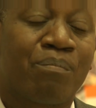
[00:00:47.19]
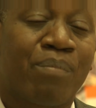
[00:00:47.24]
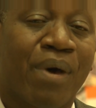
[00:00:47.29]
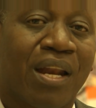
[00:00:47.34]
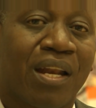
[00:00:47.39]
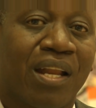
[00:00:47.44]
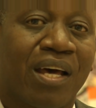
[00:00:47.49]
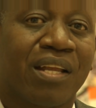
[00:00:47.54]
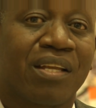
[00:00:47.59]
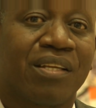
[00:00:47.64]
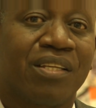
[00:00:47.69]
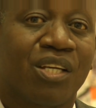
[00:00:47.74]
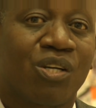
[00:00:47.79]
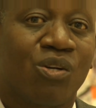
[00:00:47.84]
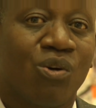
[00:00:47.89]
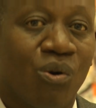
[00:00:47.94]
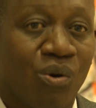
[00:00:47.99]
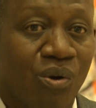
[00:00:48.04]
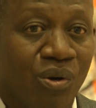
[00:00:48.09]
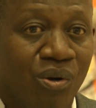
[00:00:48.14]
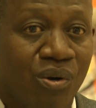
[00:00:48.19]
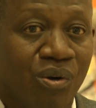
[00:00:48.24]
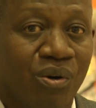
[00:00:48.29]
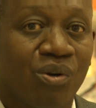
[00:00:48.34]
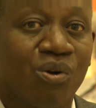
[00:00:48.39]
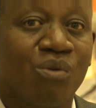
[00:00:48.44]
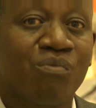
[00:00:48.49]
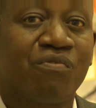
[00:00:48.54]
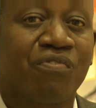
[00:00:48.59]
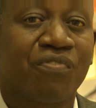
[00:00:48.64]
parlare di Congo
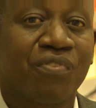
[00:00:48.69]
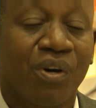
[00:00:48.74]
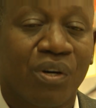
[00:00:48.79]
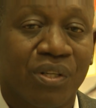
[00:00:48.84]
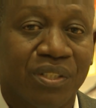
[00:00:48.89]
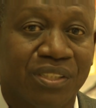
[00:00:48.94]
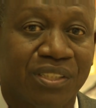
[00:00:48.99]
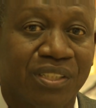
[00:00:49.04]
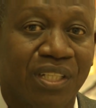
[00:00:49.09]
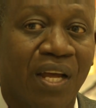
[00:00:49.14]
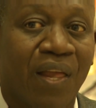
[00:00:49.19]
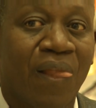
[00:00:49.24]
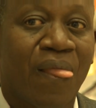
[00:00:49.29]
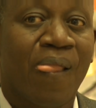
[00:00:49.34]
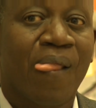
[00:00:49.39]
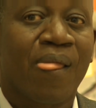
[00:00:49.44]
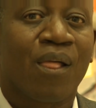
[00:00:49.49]
con forza,